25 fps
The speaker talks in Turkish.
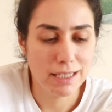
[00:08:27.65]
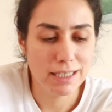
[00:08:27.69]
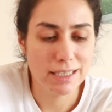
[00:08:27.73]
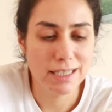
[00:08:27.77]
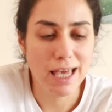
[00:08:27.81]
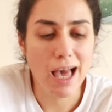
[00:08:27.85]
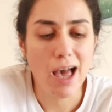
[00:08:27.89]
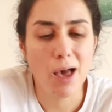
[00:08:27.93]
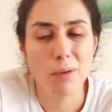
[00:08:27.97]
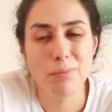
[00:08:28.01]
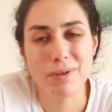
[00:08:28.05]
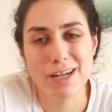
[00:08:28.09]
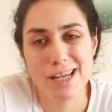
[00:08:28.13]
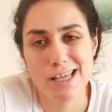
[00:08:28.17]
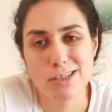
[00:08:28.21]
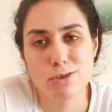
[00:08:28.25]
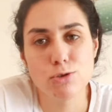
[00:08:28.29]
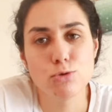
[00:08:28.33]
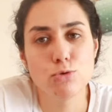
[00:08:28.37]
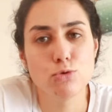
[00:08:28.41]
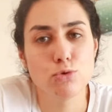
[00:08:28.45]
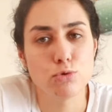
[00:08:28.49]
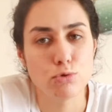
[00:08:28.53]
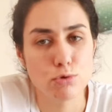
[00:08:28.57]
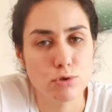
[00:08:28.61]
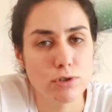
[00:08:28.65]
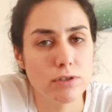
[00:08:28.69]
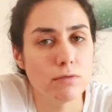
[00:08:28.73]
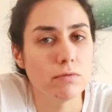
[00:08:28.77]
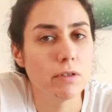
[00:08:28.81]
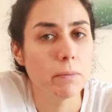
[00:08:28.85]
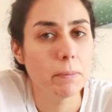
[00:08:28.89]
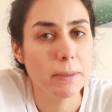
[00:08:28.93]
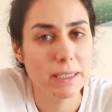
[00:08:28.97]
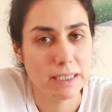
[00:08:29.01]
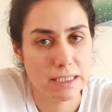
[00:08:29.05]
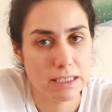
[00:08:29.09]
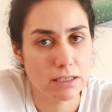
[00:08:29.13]
Ya biraz tuzlu bir
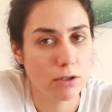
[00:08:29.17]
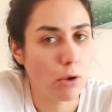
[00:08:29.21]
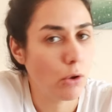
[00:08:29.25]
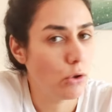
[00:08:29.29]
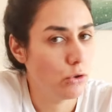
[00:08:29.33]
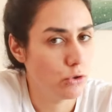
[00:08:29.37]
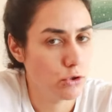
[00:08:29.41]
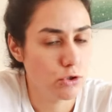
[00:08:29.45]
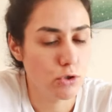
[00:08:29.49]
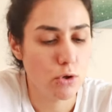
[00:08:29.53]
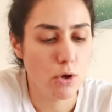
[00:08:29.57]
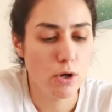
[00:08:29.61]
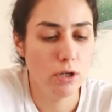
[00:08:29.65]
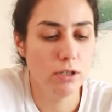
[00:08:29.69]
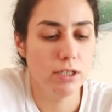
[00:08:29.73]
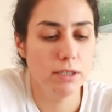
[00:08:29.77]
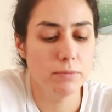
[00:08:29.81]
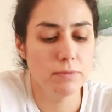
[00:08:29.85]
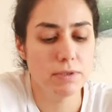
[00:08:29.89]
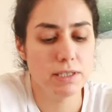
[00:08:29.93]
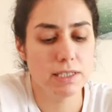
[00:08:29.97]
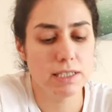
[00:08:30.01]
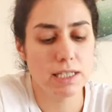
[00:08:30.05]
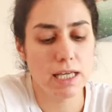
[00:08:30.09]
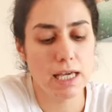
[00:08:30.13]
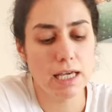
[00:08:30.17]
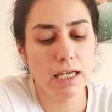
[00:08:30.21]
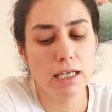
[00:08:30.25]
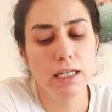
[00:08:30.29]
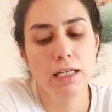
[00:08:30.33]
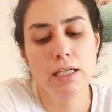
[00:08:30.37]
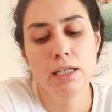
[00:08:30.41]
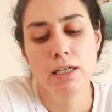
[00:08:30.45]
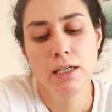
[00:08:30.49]
puzzle onu söyleyeyim size.